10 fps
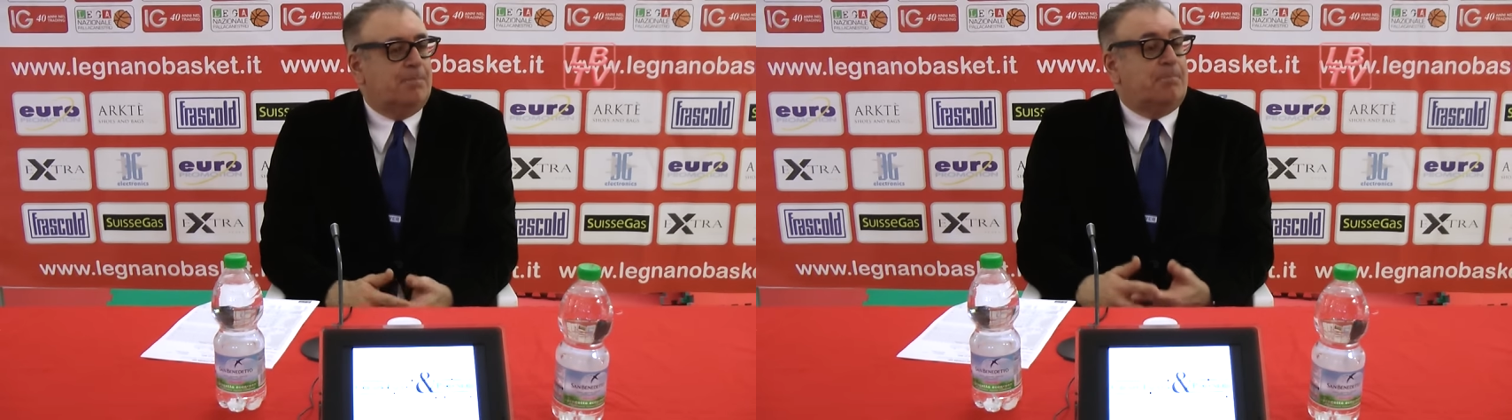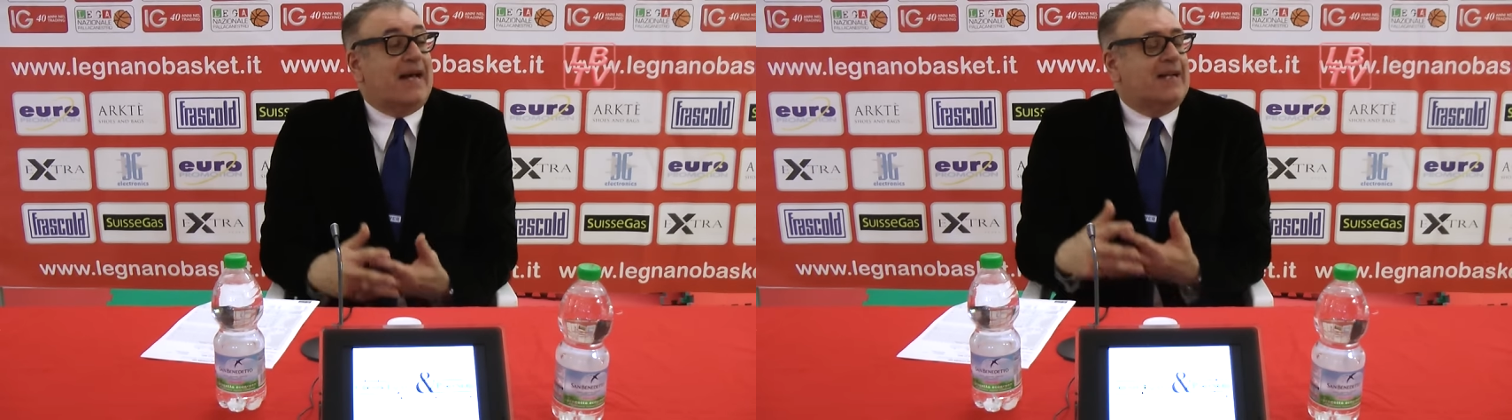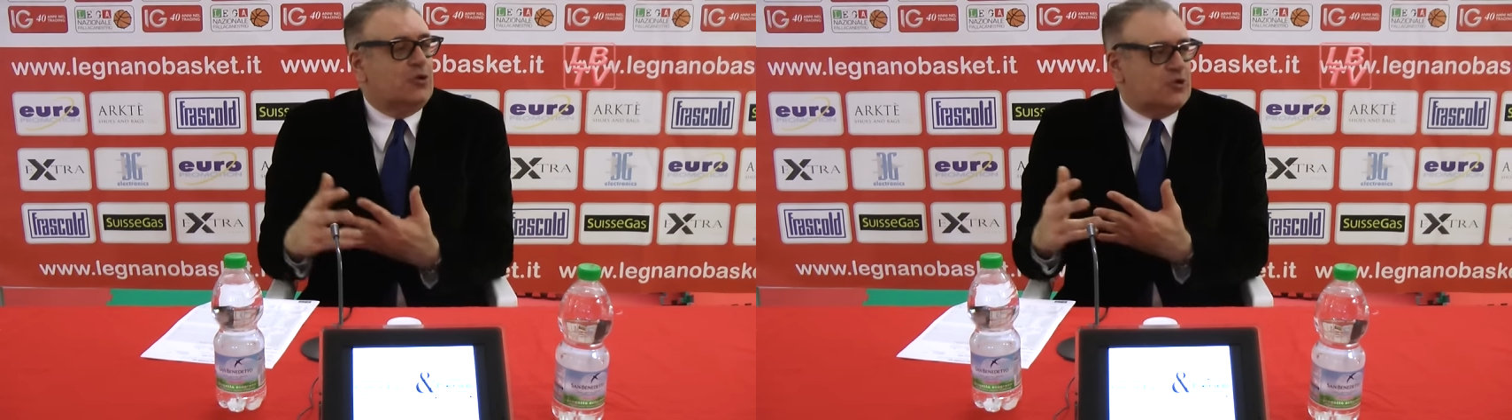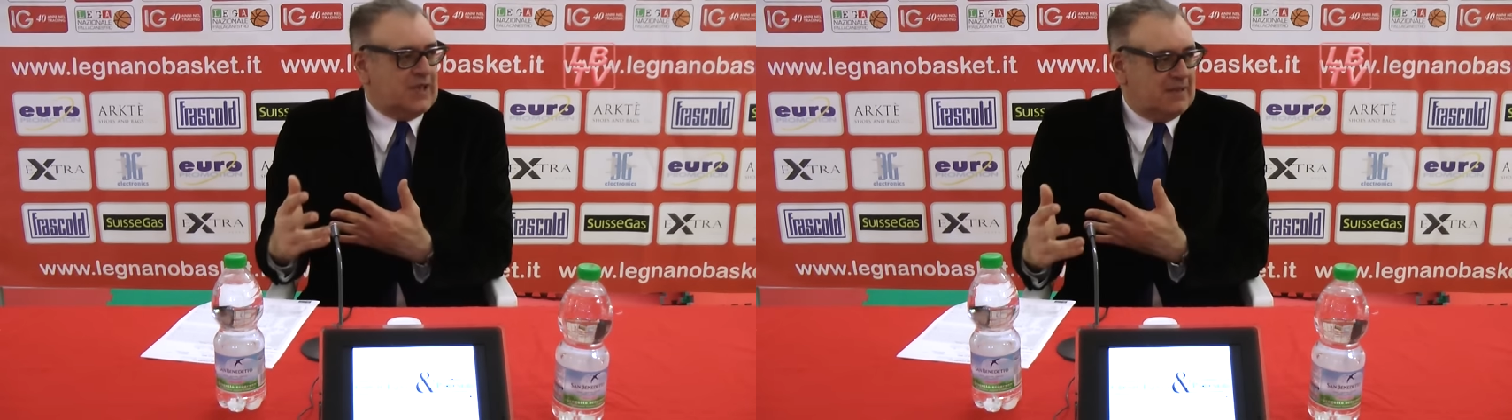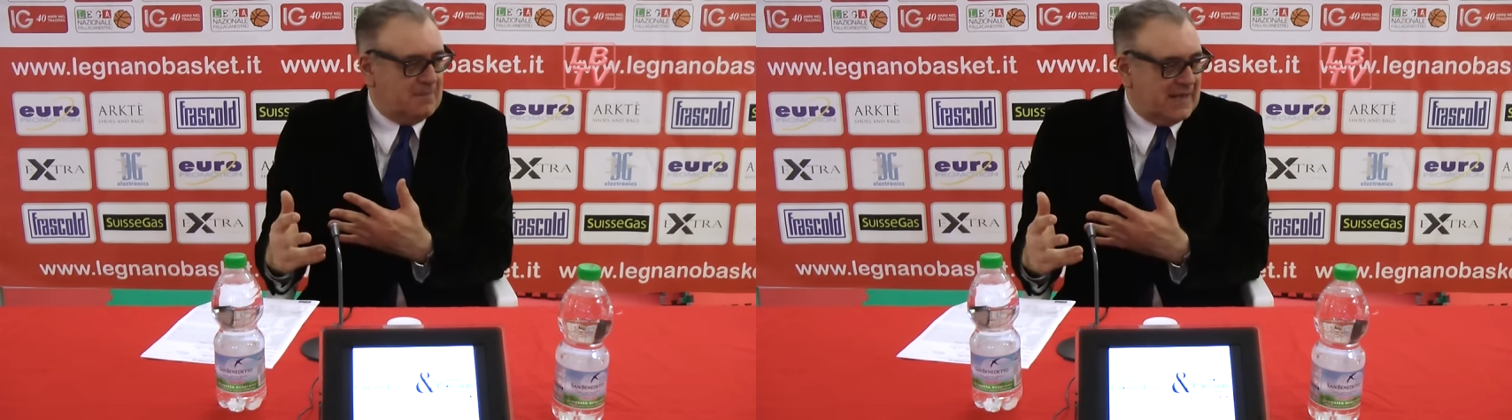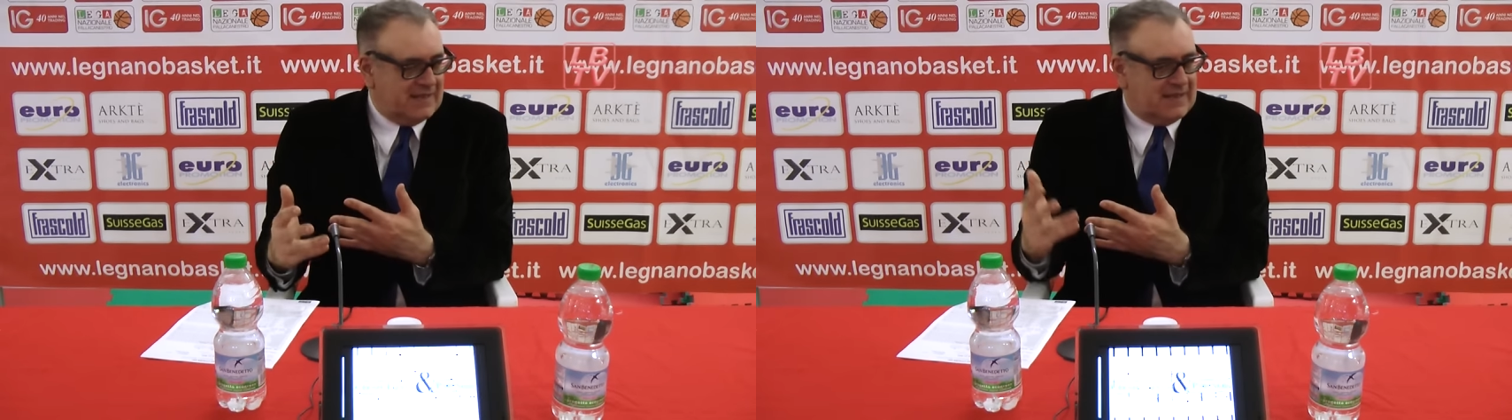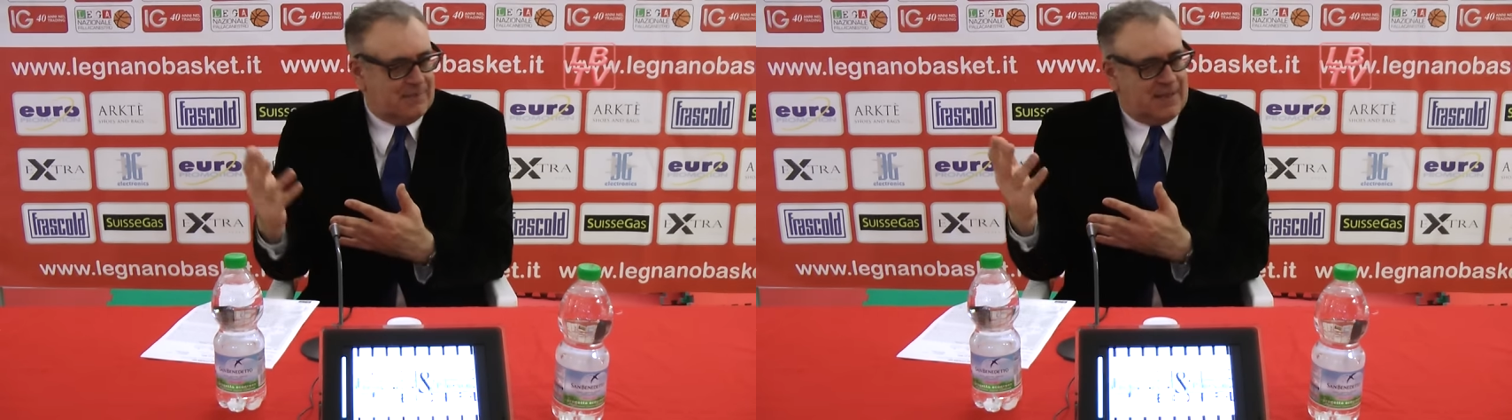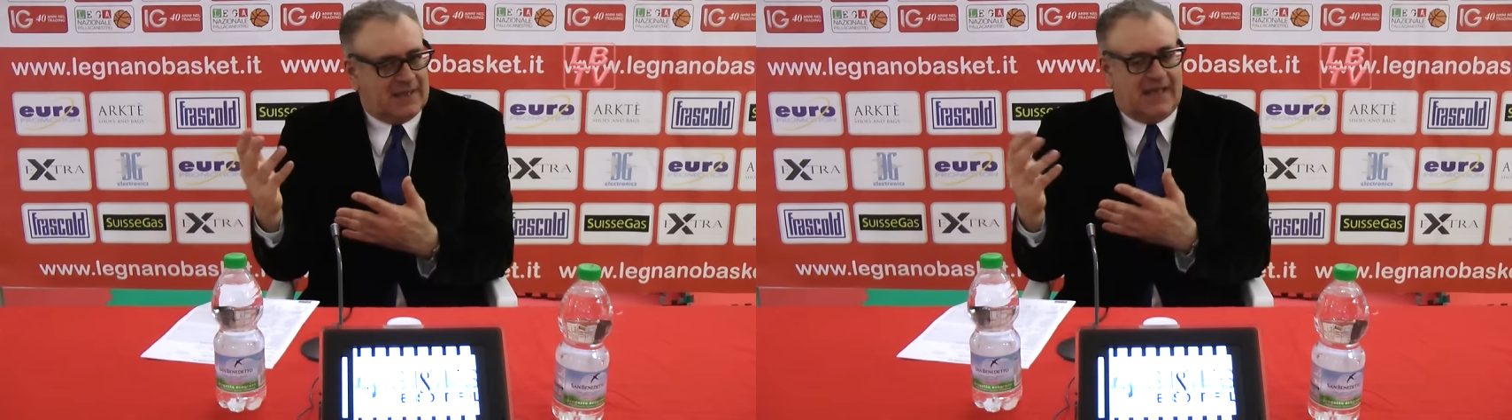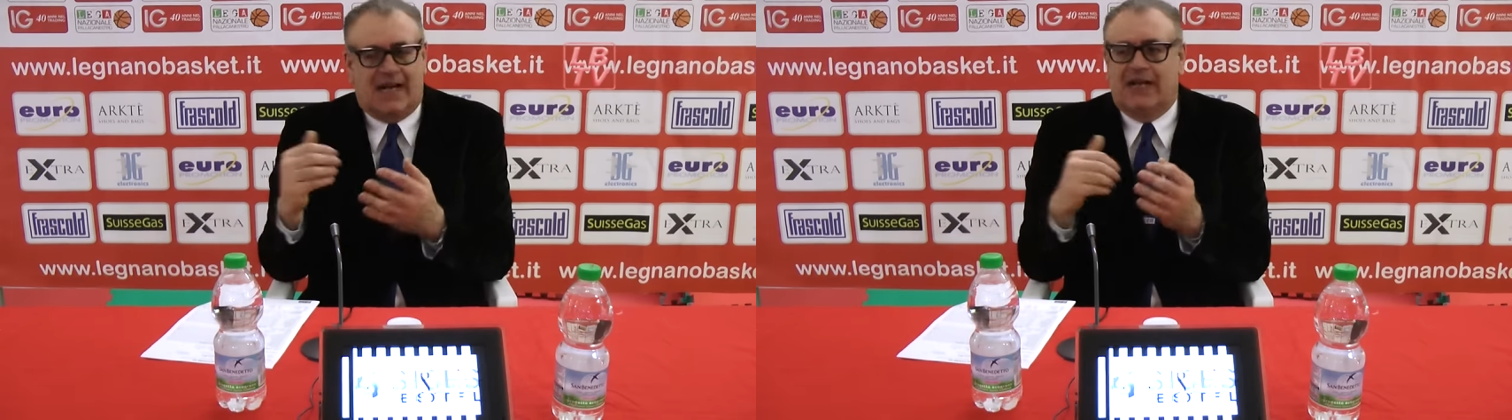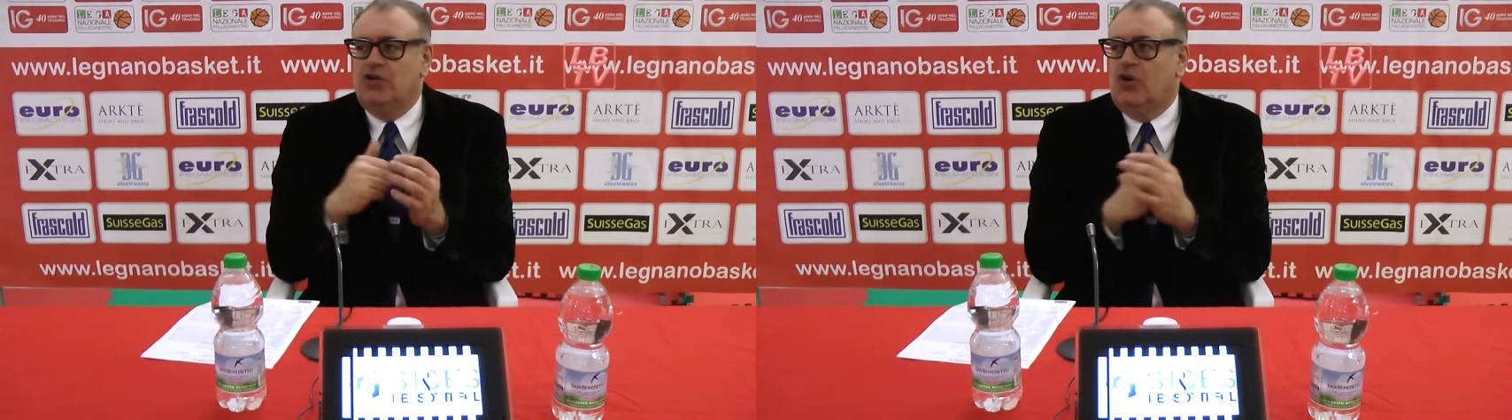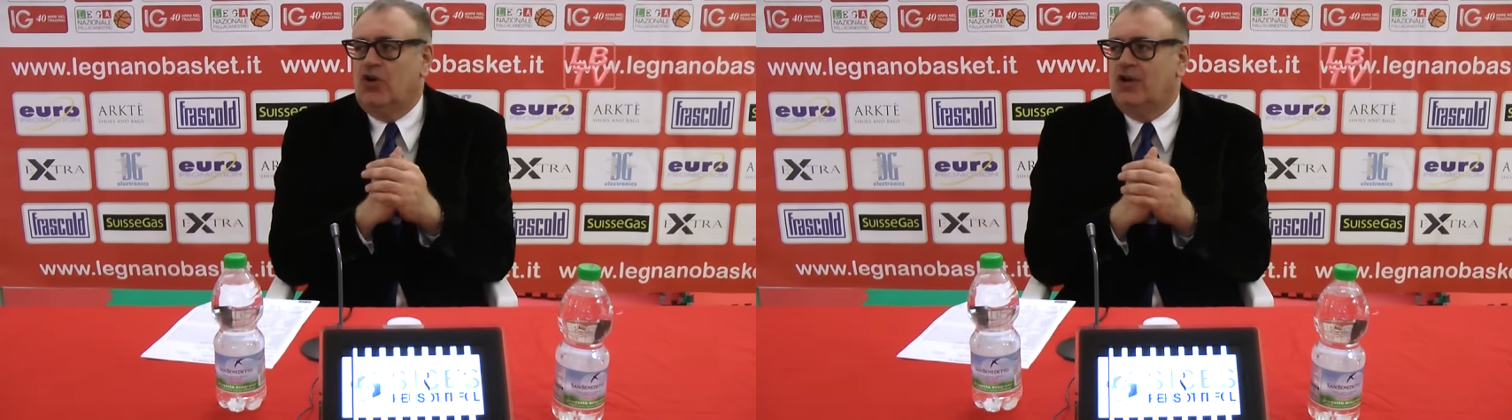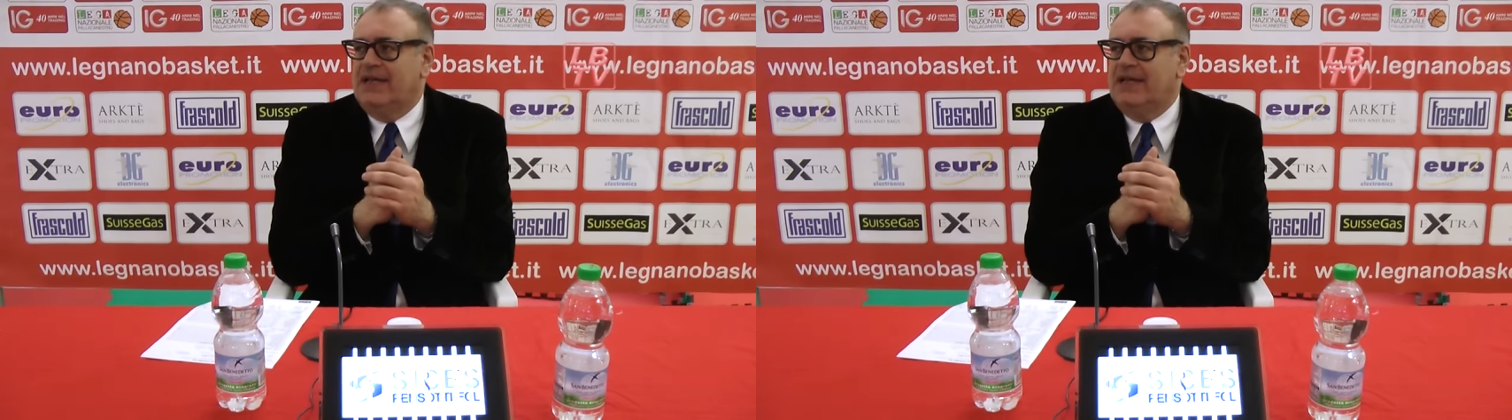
paradossalmente, malgrado